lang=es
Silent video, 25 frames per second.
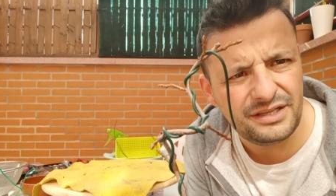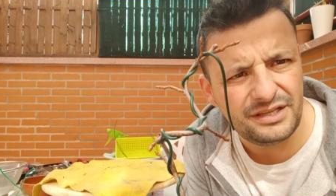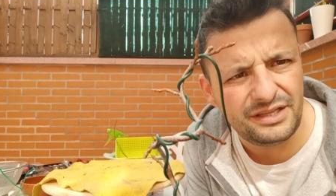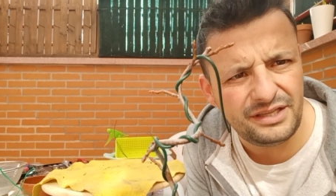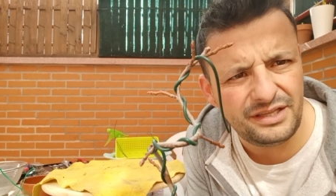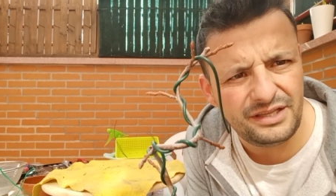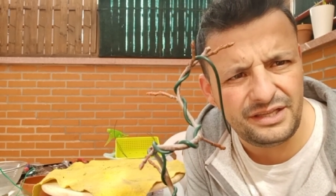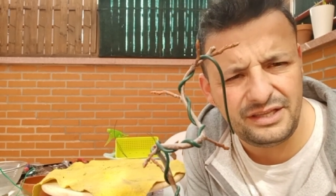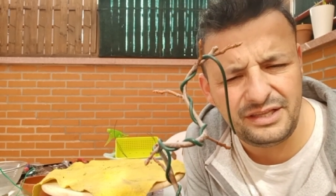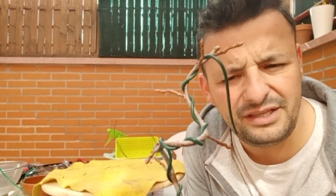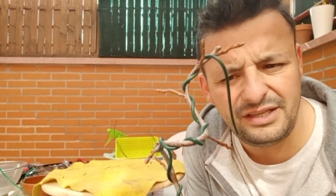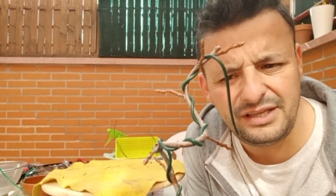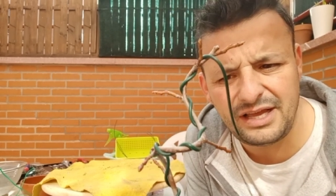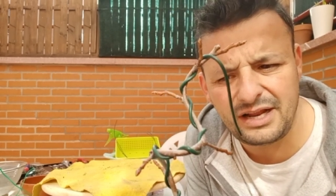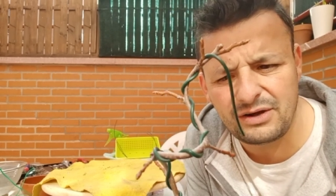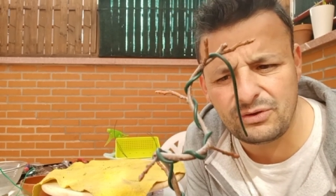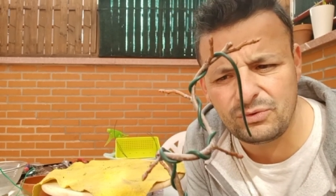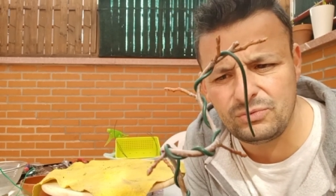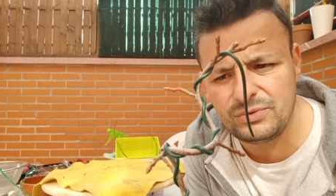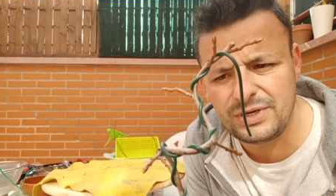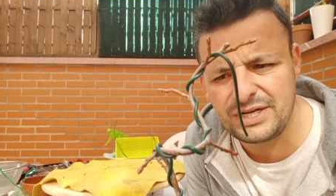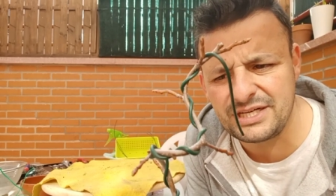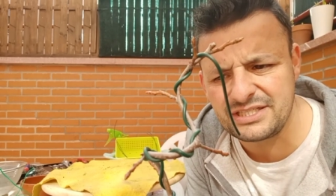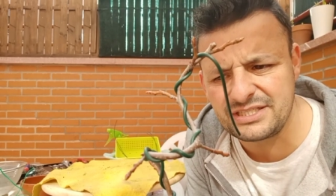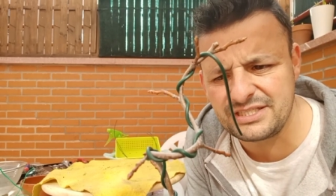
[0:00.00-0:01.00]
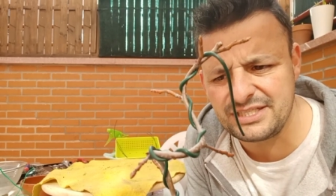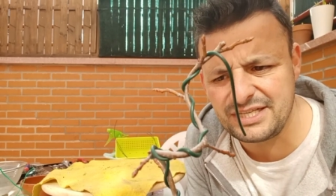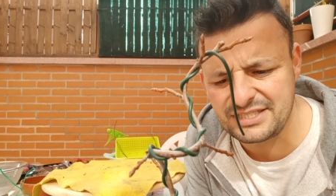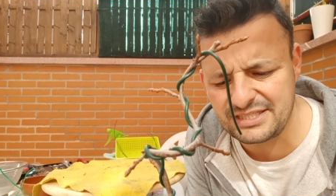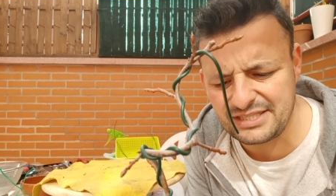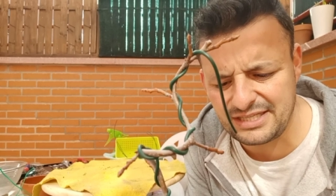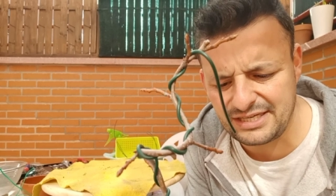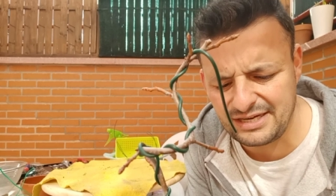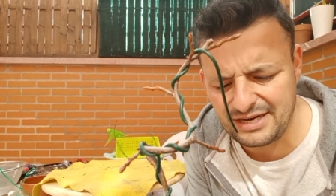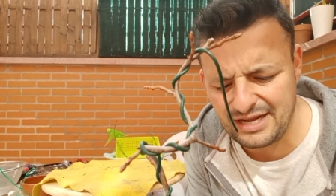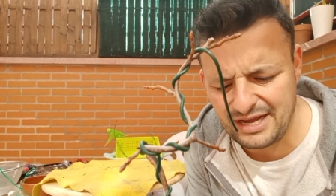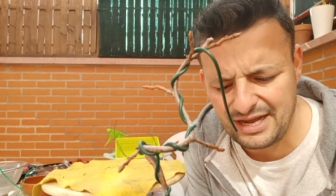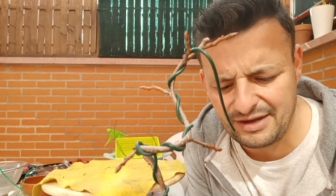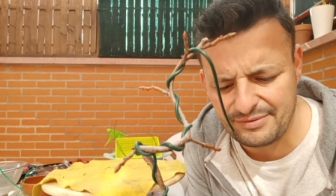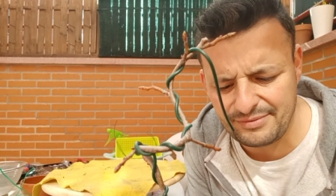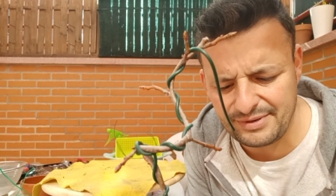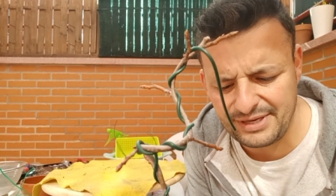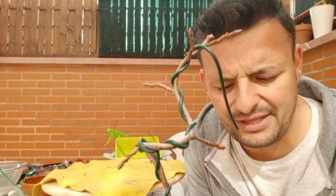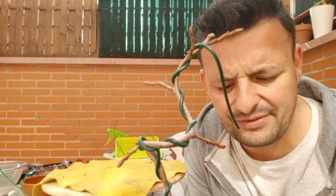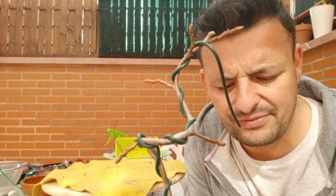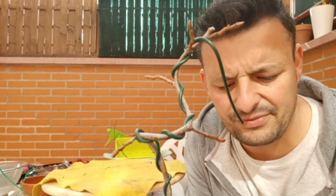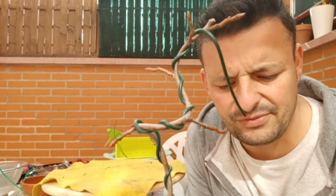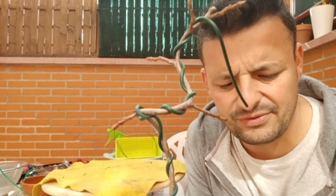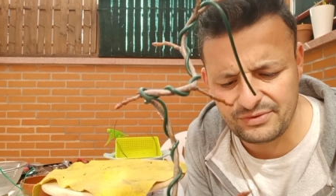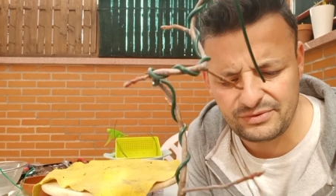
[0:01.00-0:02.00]
y algunas ya están
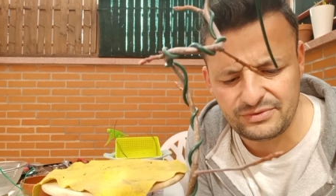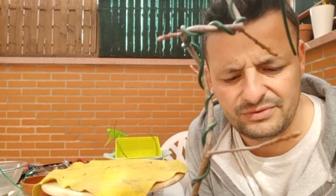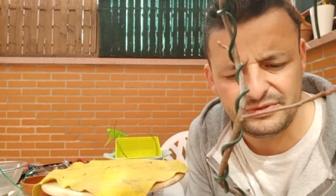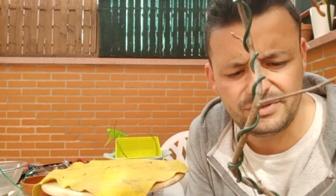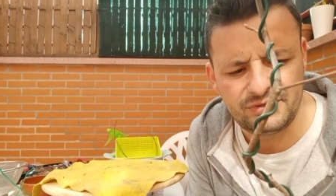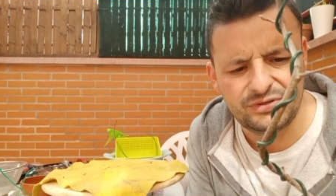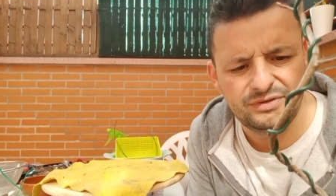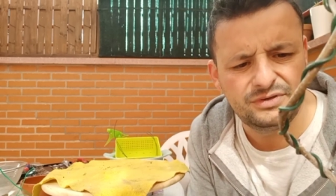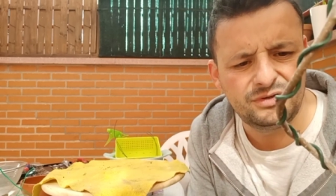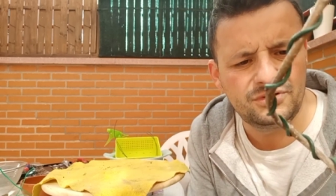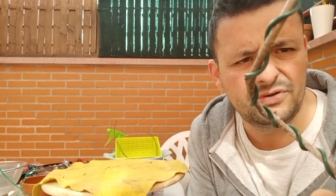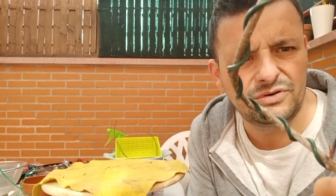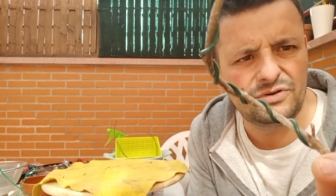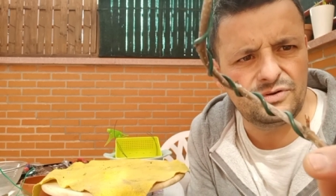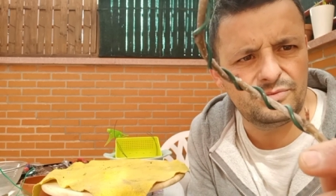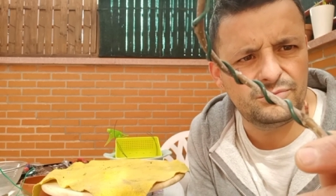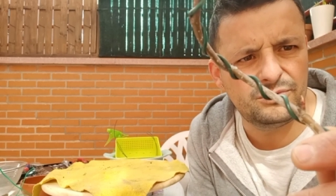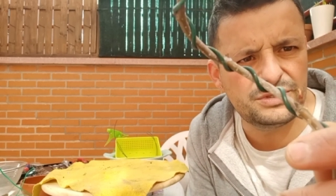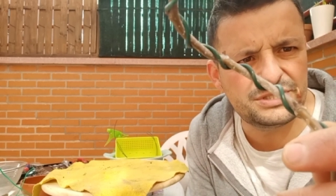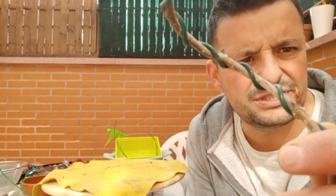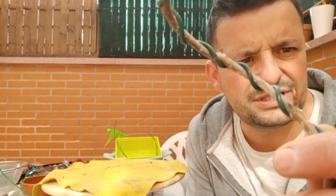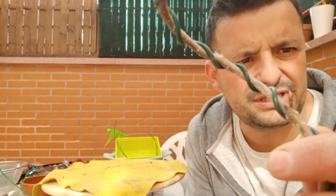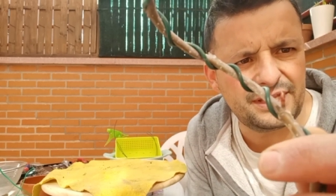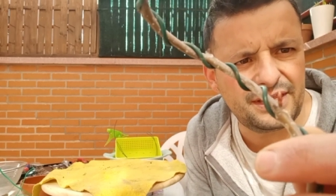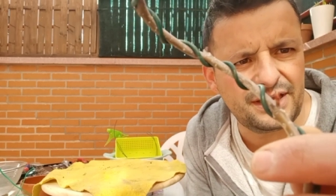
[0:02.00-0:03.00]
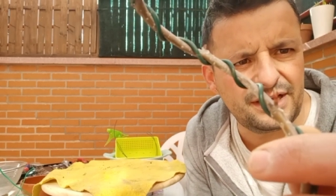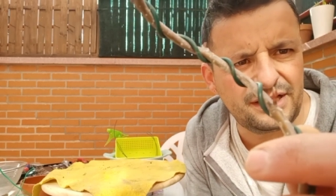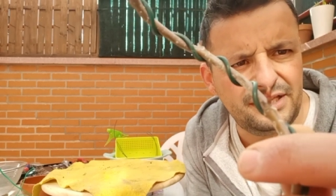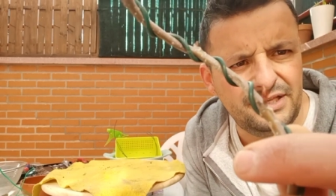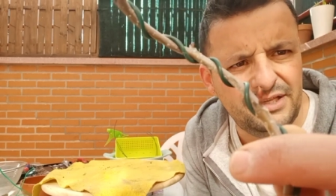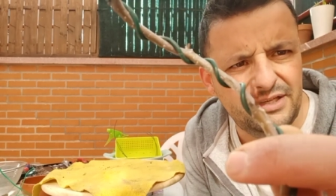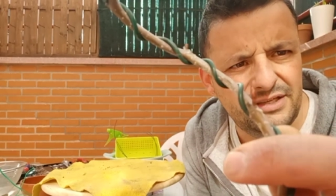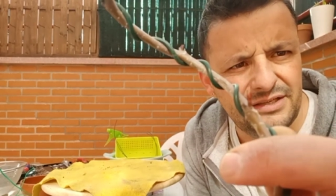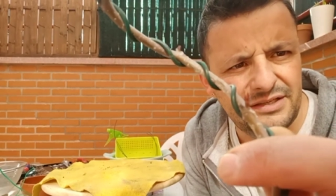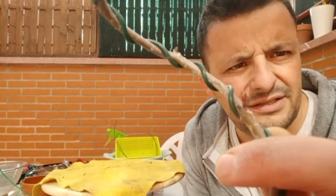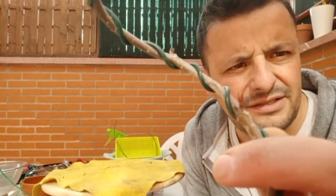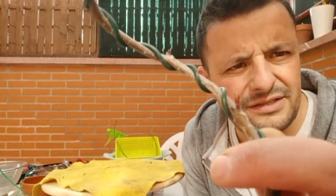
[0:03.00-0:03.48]
abriendo, como esta de aquí,